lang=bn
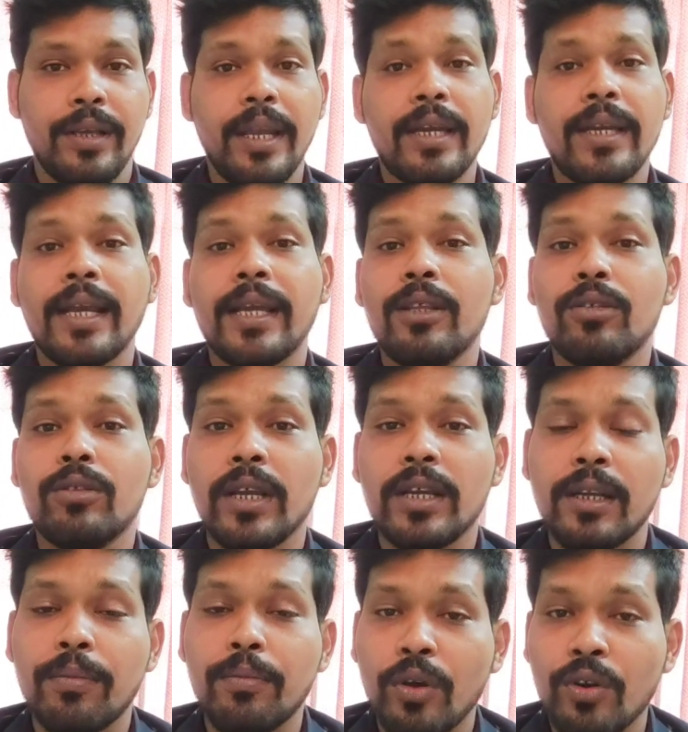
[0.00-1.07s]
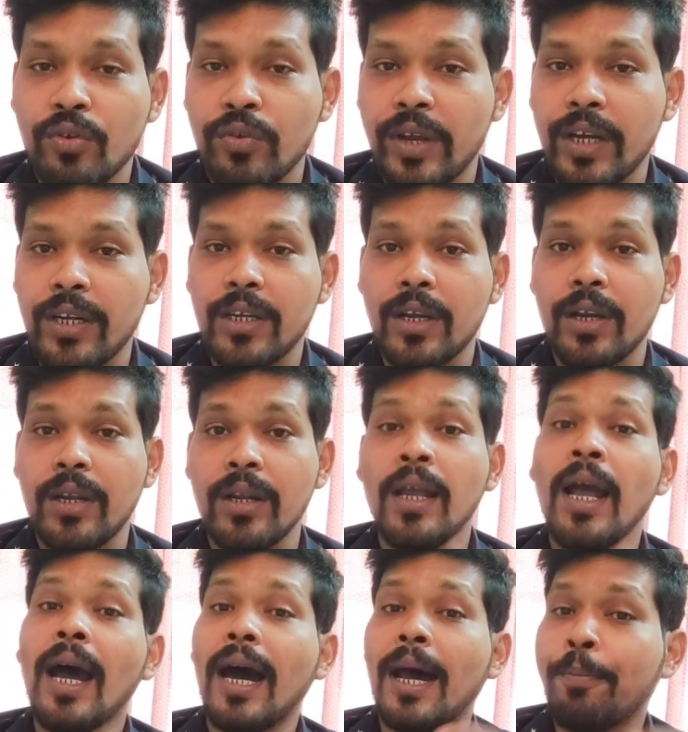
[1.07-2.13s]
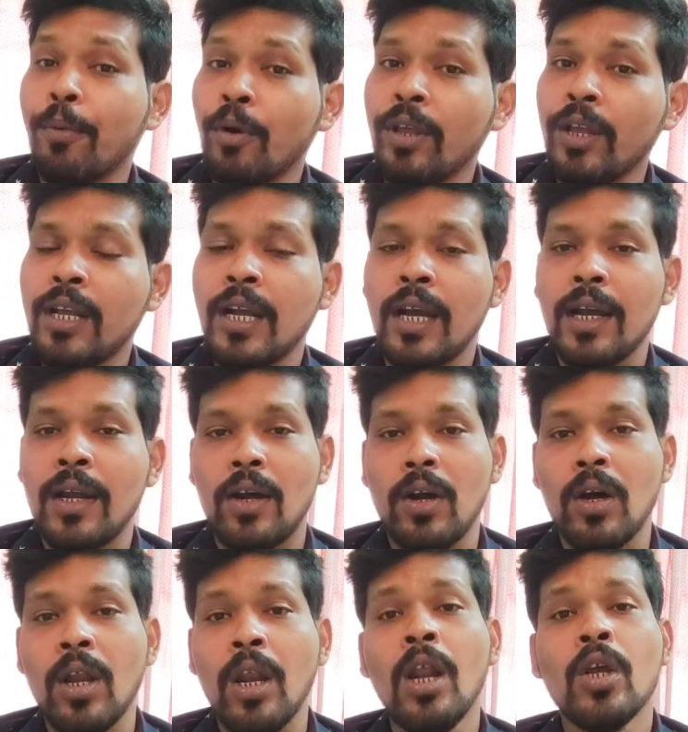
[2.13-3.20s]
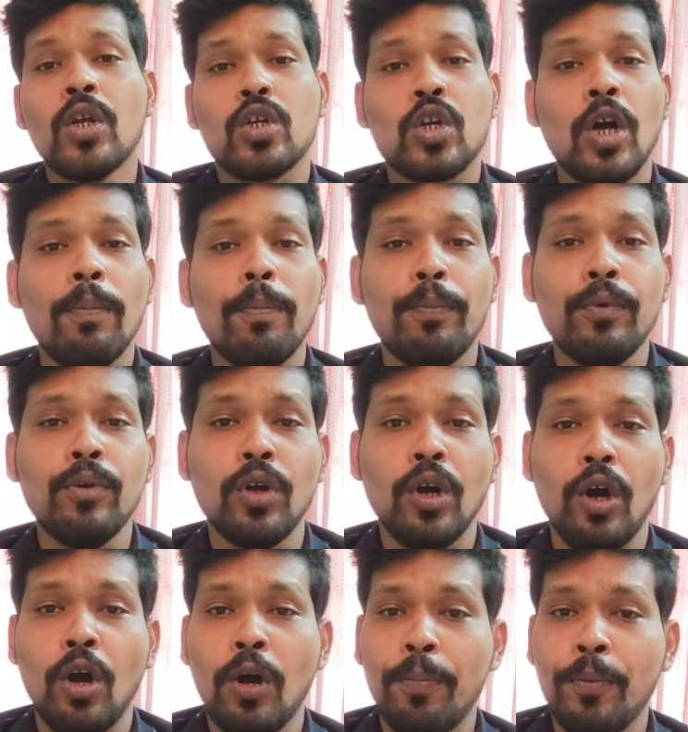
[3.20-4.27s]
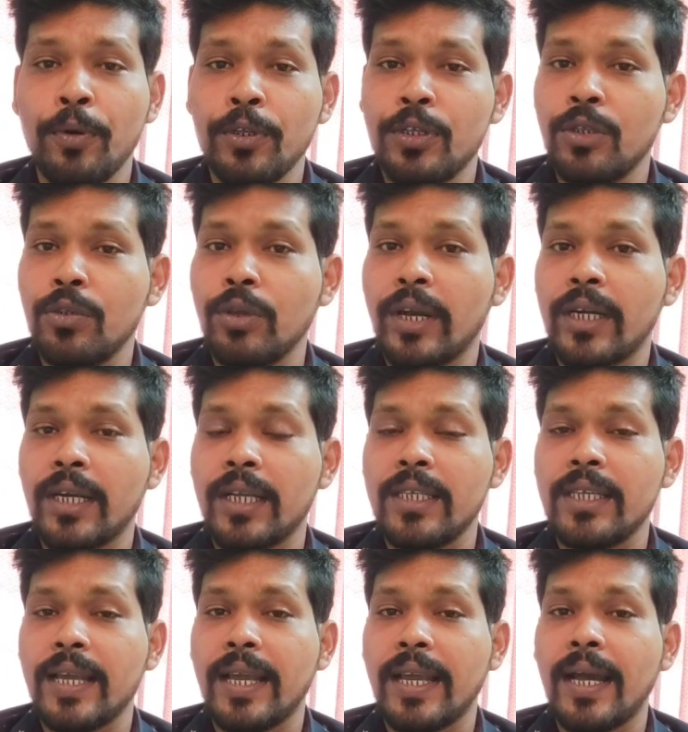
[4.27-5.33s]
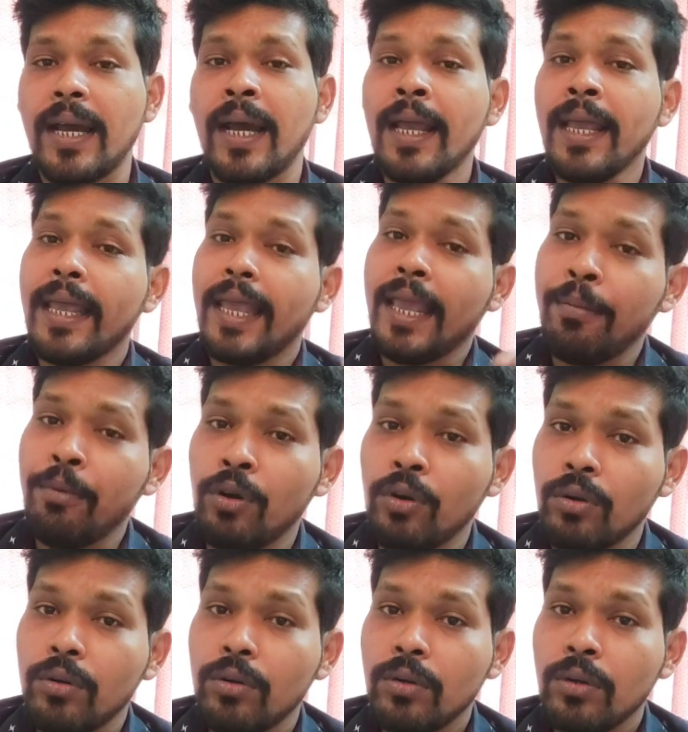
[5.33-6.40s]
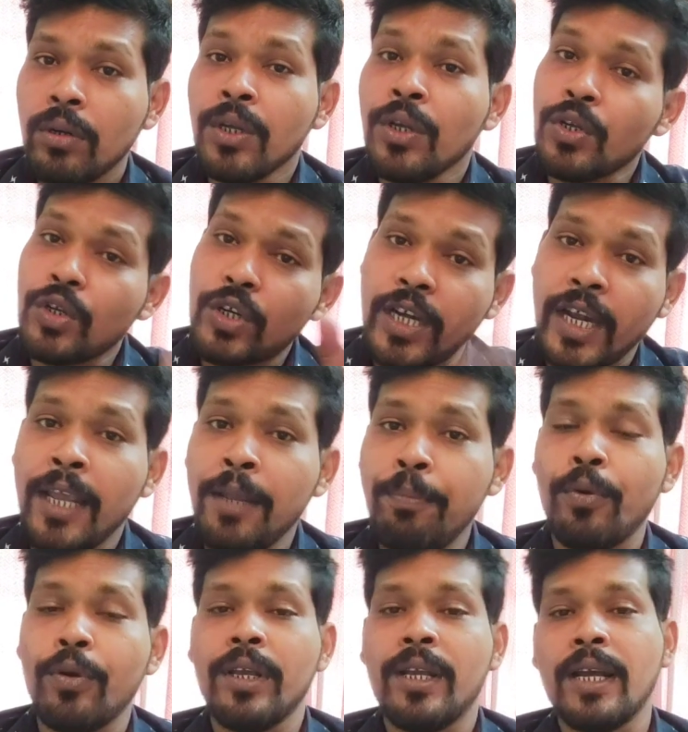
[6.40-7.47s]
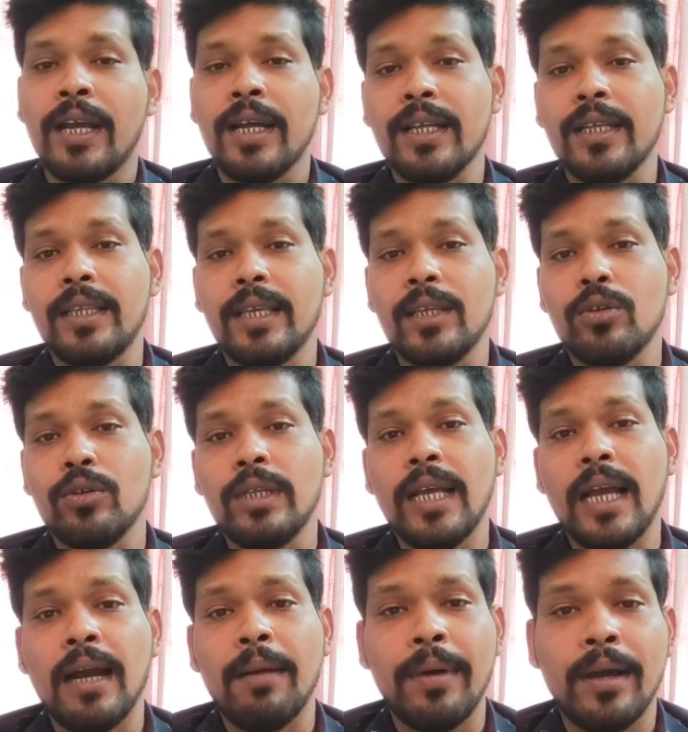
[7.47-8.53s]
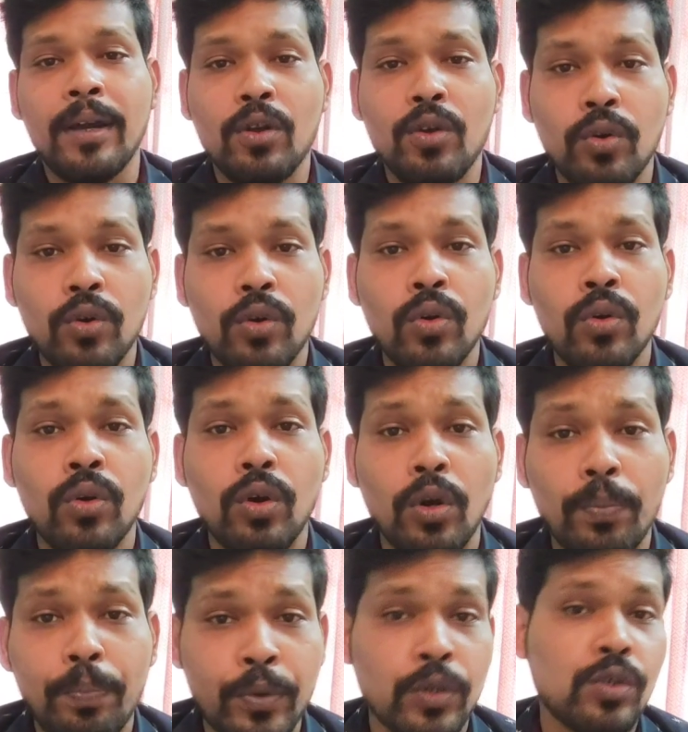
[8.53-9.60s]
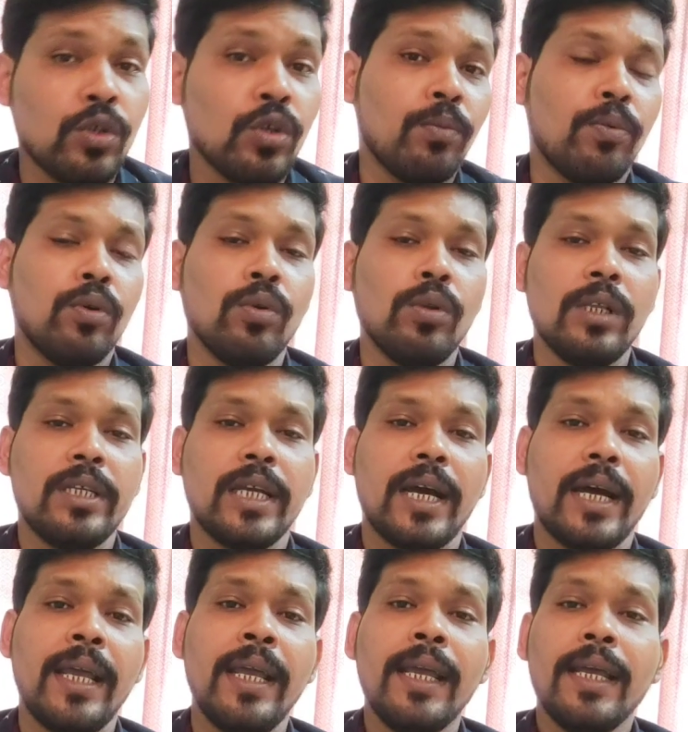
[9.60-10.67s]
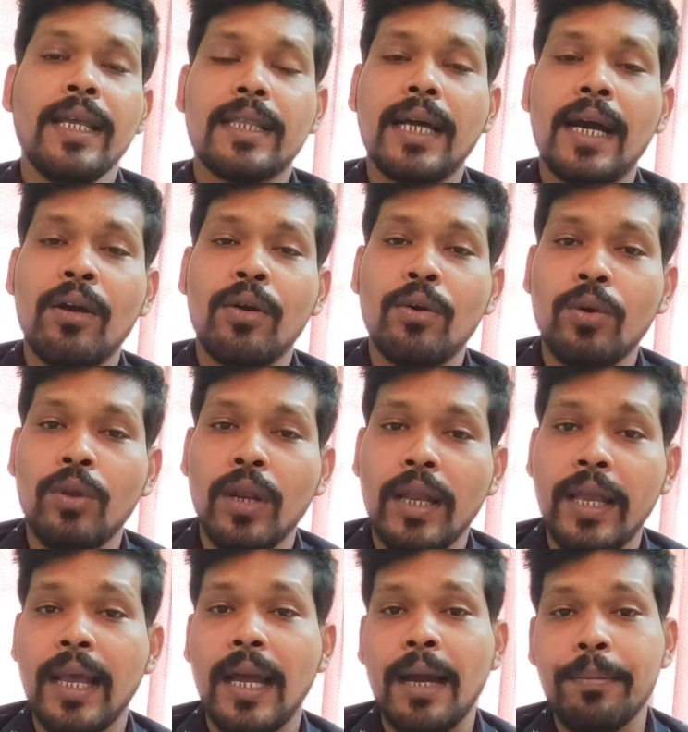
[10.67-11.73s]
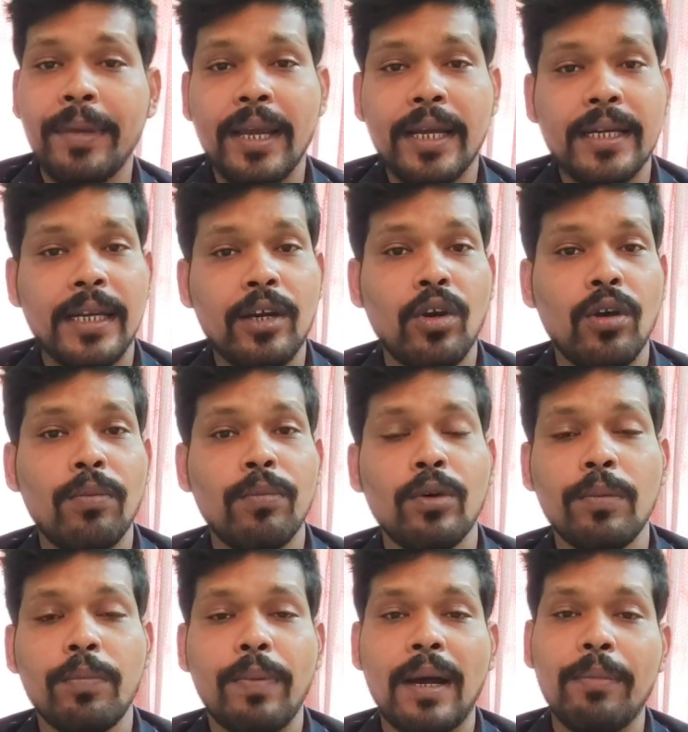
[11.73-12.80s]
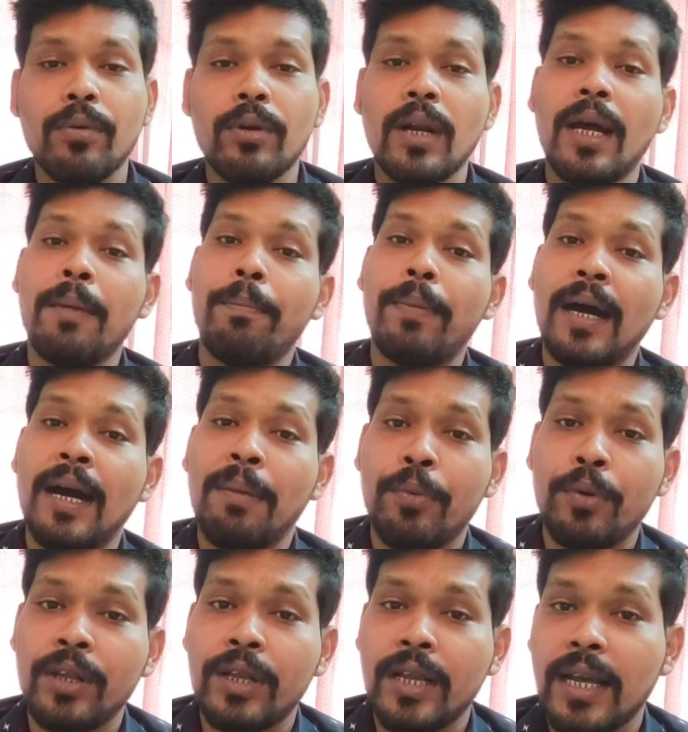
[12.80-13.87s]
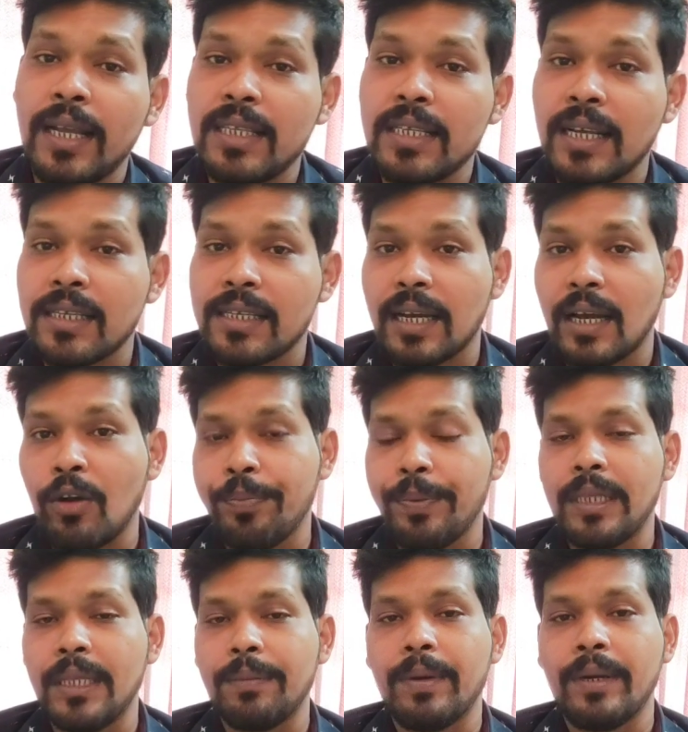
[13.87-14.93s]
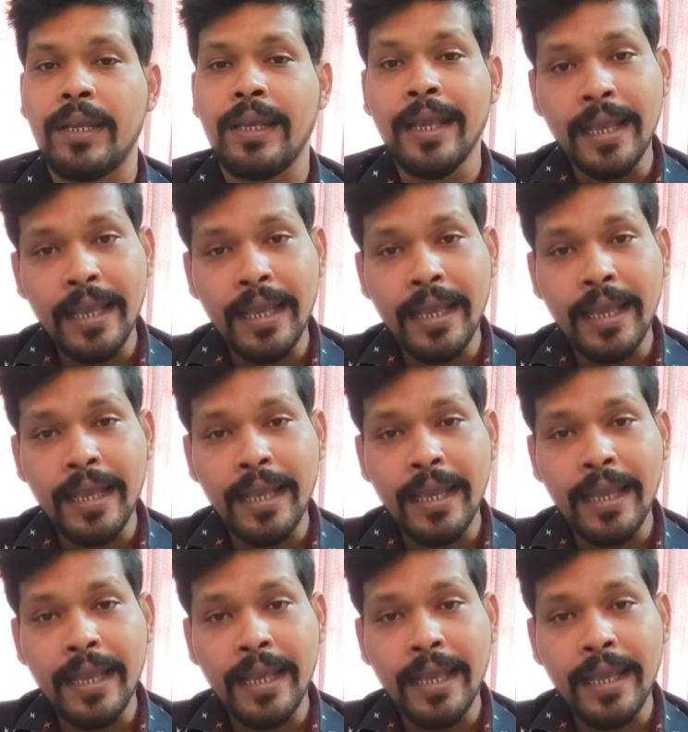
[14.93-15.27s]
এটা কিন্তু একটা বড় ফ্যাক্টর আর পরীক্ষার হল সম্পূর্ণ অপরিচিত একটা জায়গা এবং সেই পরীক্ষাটিতে যদি আমার কোনো প্রশ্ন ভুল যায় তাহলে আমি একটা নম্বর পাবো না বা পরীক্ষায় চান্স নাও পেতে পারি